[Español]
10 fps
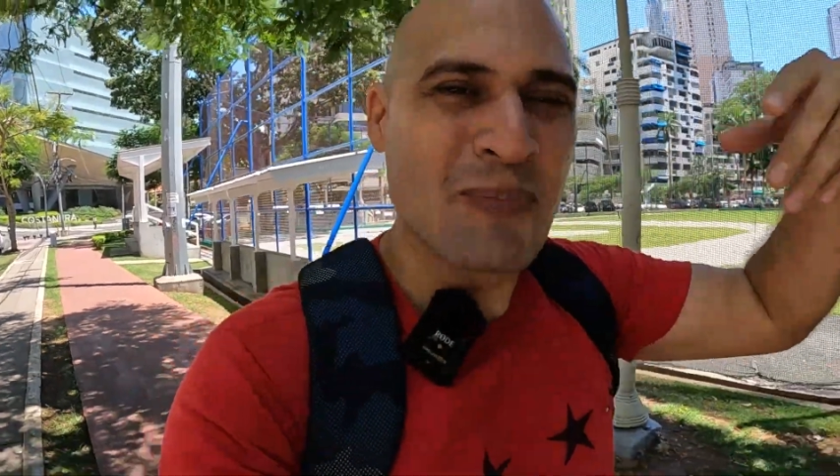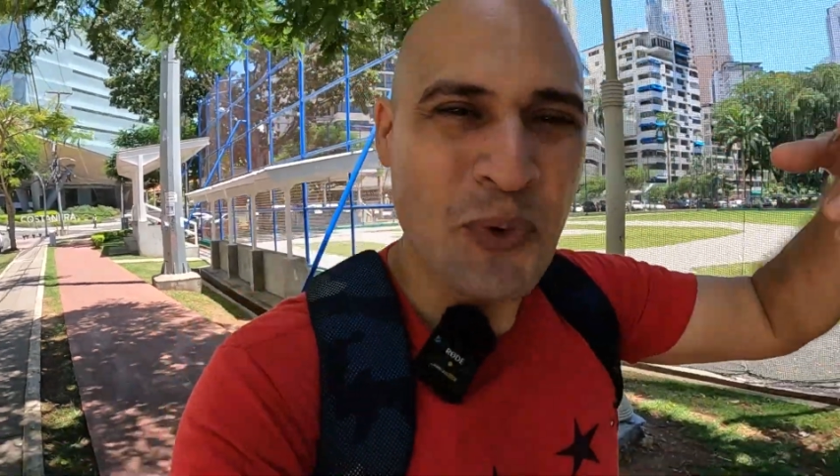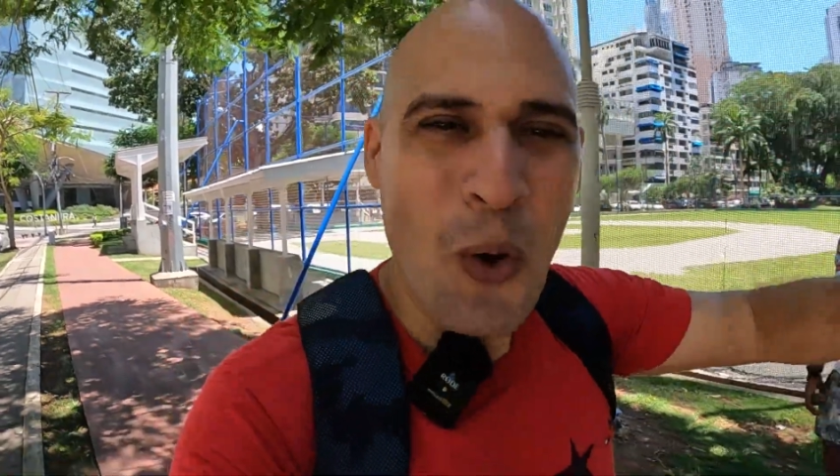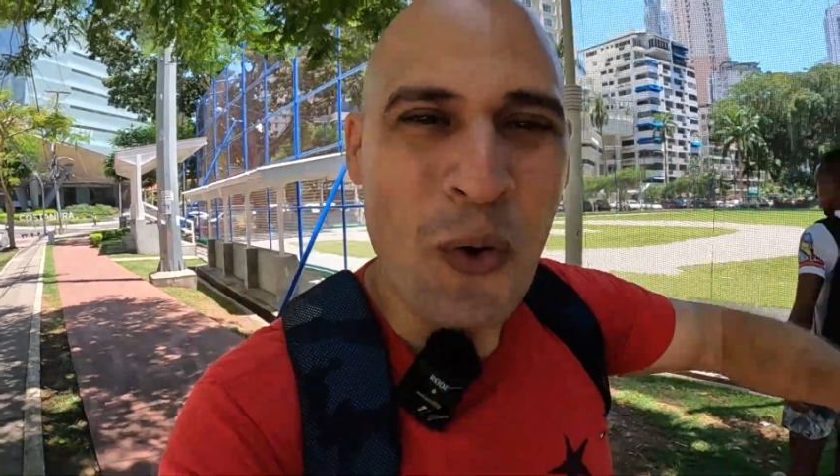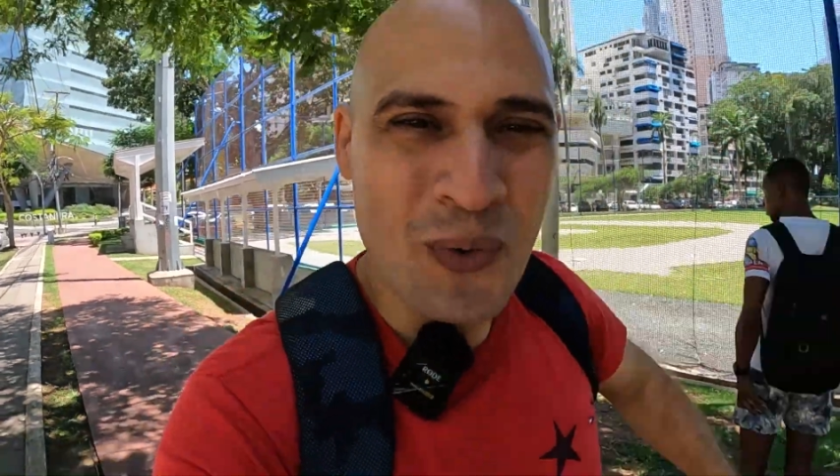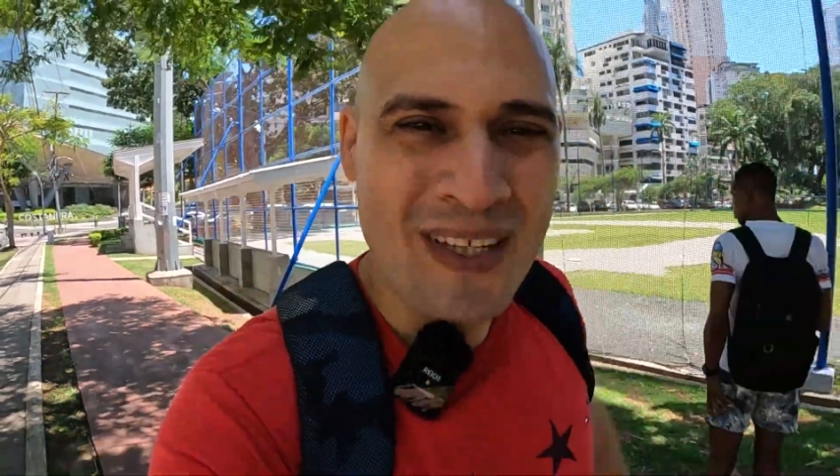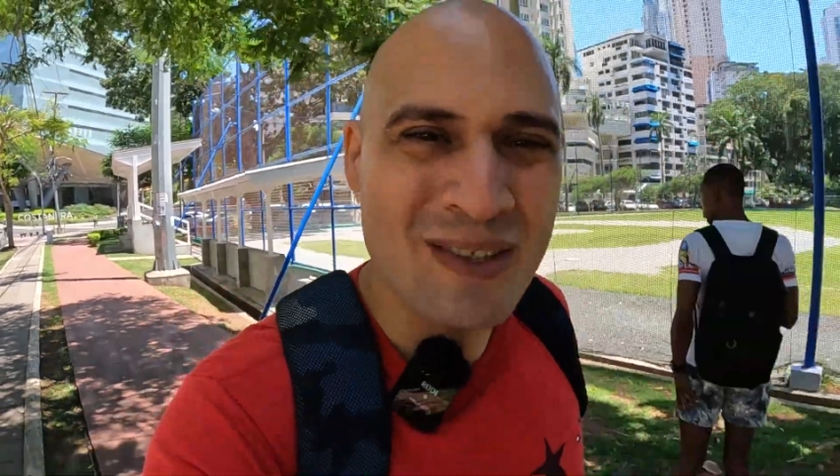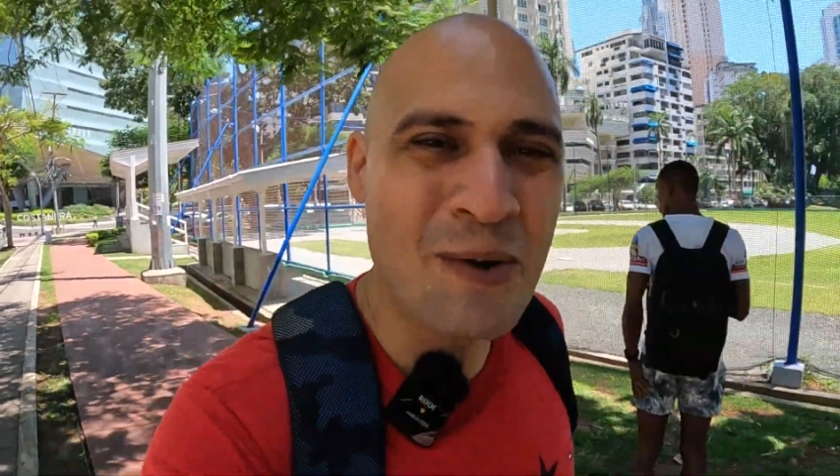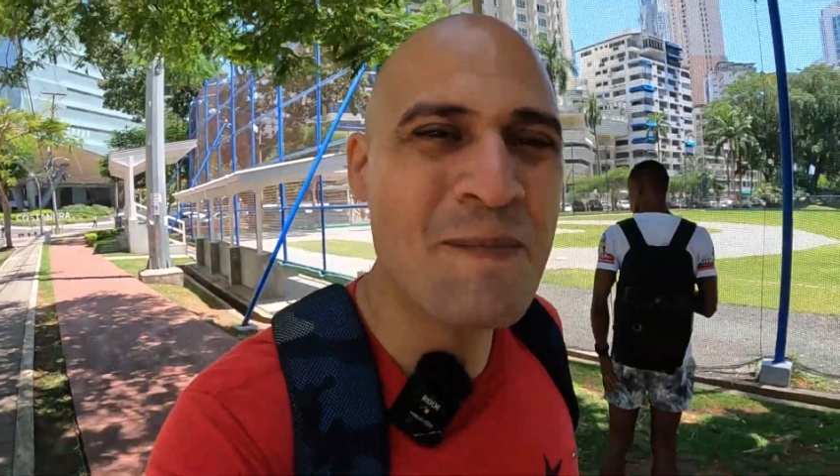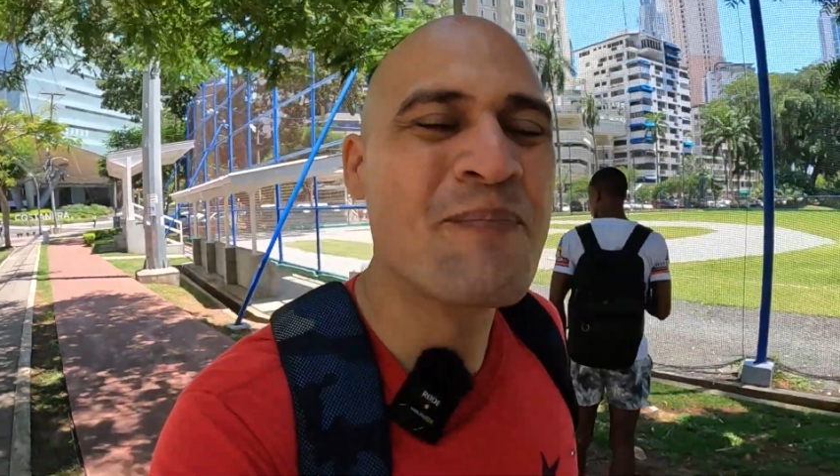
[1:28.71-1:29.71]
todo
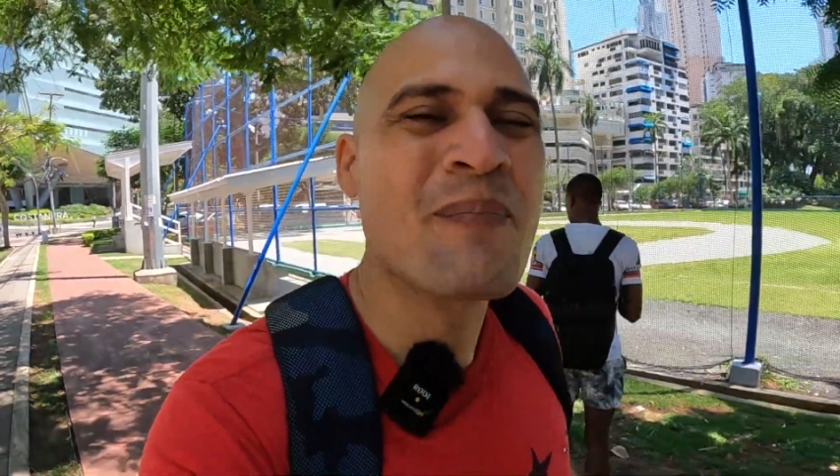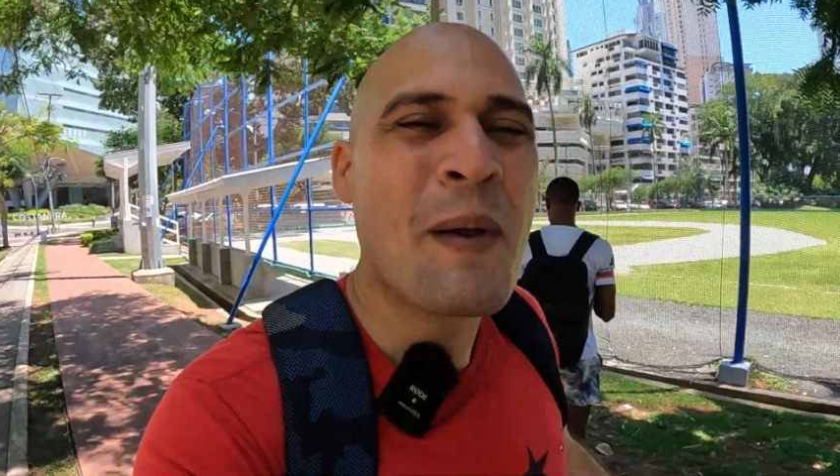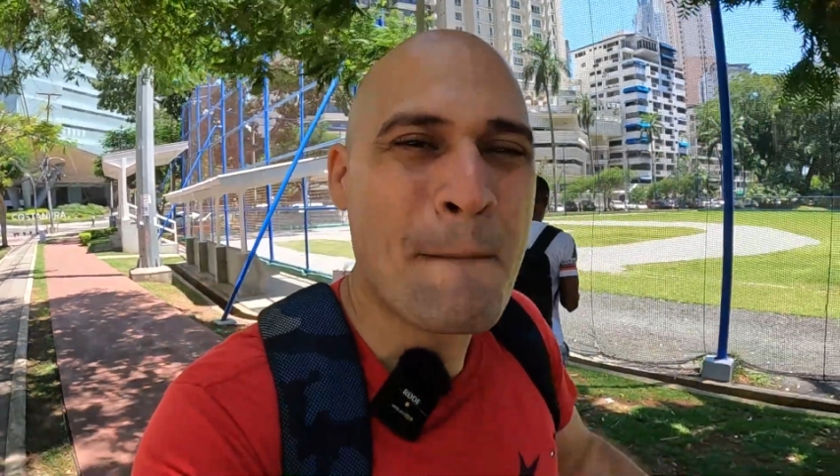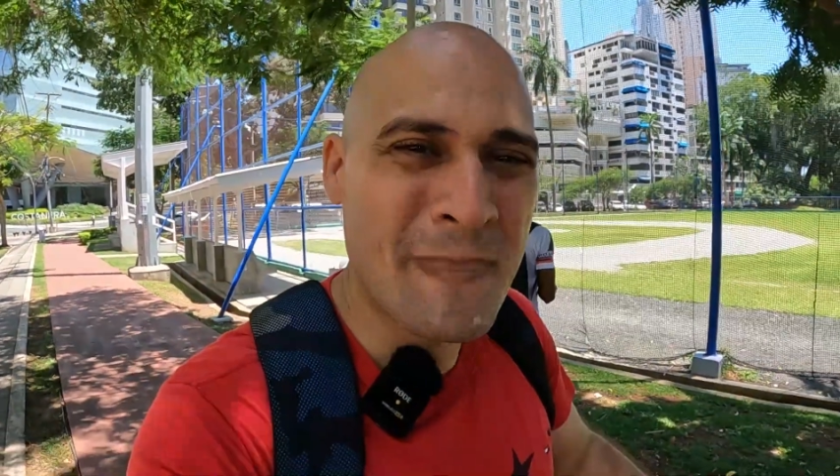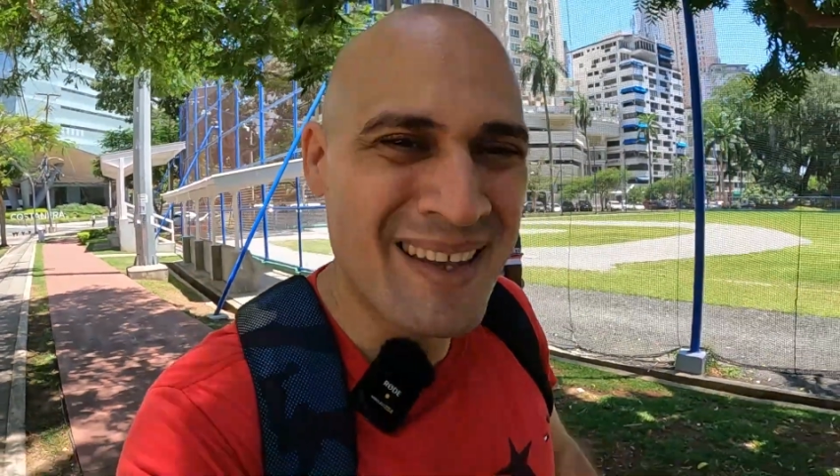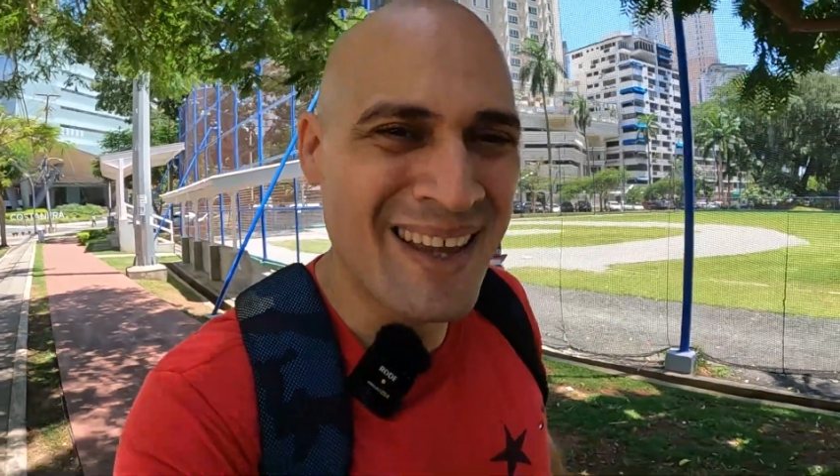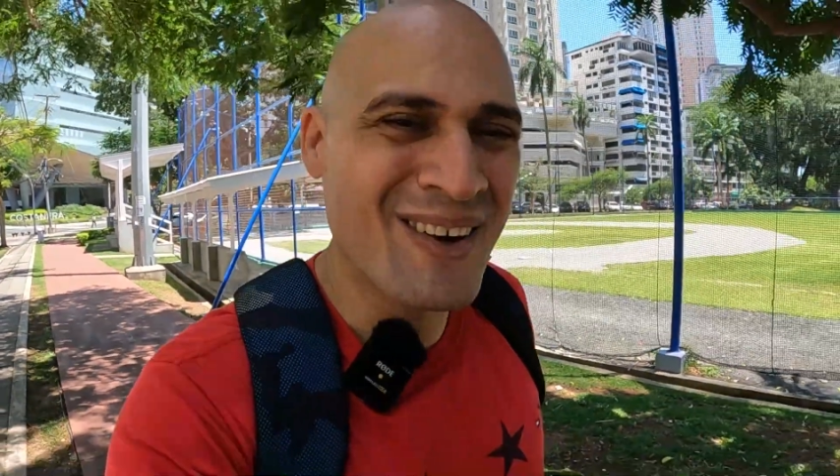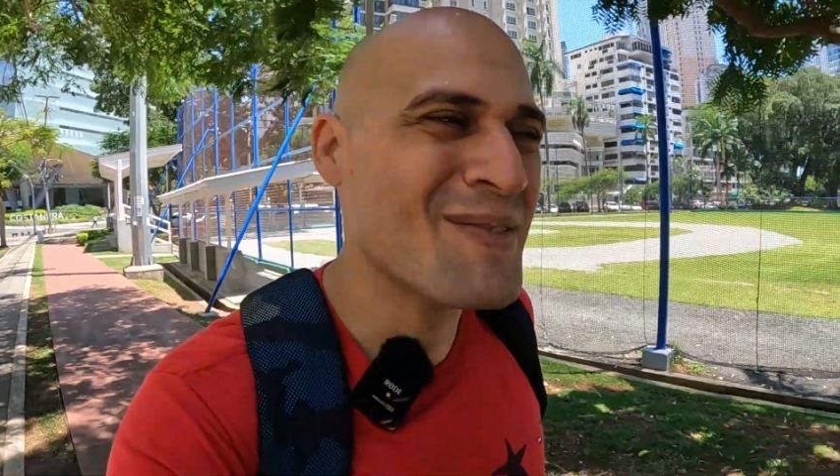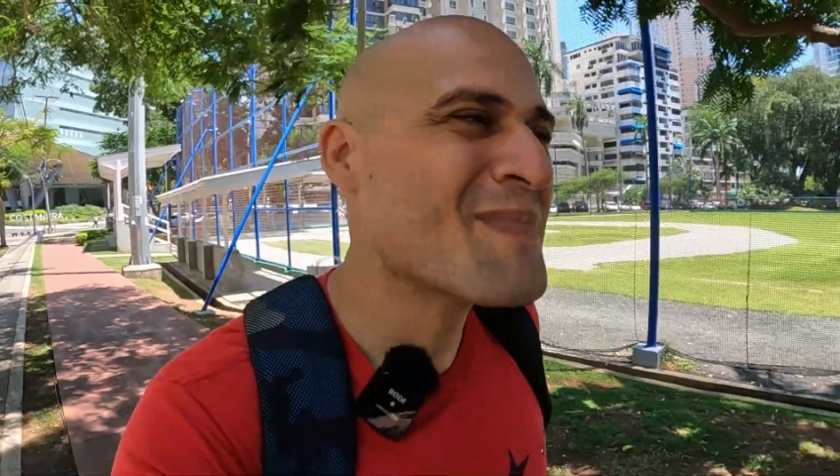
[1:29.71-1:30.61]
nuestro video.